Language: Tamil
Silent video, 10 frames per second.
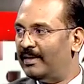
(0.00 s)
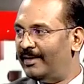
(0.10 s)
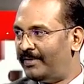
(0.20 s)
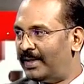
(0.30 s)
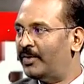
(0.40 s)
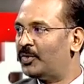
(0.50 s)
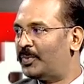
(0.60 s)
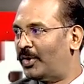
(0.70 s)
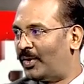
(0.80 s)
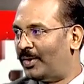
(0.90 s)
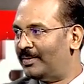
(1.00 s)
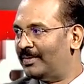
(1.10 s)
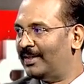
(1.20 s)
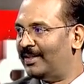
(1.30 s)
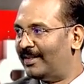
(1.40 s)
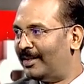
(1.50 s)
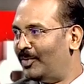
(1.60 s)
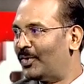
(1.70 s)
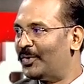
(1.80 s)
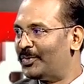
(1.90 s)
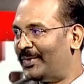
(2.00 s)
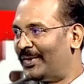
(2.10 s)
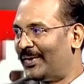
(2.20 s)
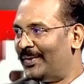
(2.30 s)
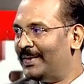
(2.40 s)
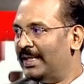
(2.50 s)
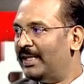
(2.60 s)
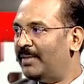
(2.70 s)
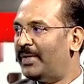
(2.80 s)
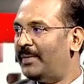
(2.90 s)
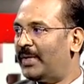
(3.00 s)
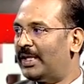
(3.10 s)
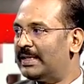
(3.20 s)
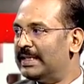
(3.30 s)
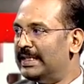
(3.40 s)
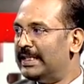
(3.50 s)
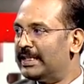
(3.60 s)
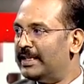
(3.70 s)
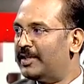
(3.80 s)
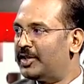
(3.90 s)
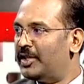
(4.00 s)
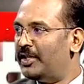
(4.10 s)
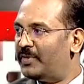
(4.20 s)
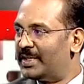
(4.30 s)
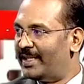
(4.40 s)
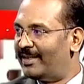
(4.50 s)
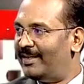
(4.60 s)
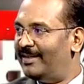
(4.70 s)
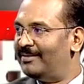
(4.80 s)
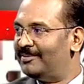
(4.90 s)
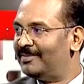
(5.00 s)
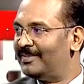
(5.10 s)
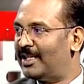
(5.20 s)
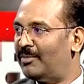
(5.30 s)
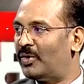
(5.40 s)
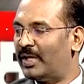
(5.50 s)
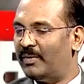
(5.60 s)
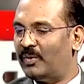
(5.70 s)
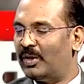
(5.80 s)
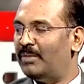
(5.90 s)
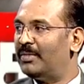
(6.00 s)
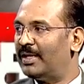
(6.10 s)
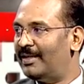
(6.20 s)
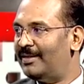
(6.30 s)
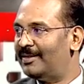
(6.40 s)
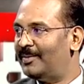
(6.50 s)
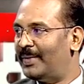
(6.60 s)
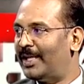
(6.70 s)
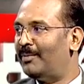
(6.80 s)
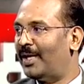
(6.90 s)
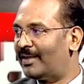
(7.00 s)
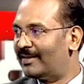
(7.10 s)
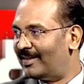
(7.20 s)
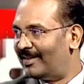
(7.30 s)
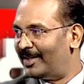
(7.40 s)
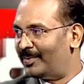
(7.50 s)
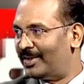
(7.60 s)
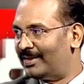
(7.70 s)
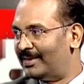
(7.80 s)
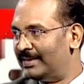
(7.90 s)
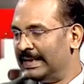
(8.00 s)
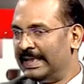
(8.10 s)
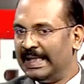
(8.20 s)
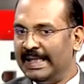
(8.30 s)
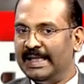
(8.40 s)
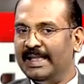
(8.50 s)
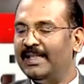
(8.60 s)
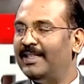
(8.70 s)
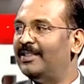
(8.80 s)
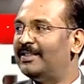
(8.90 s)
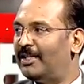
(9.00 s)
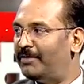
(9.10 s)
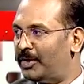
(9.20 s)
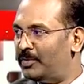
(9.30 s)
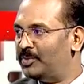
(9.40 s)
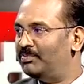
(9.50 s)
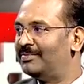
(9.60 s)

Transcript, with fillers: லிஃப்ட்டை யூஸ் பண்ணுறோம் ரிமோட் யூஸ் பண்ணுறோம் இப்படிப்பட்ட சின்ன சின்ன சின்ன விஷயங்கள் நம்மளுடைய உடம்பில் பல மாறுதல்களை ஏற்படுத்துது இது தவிரவும்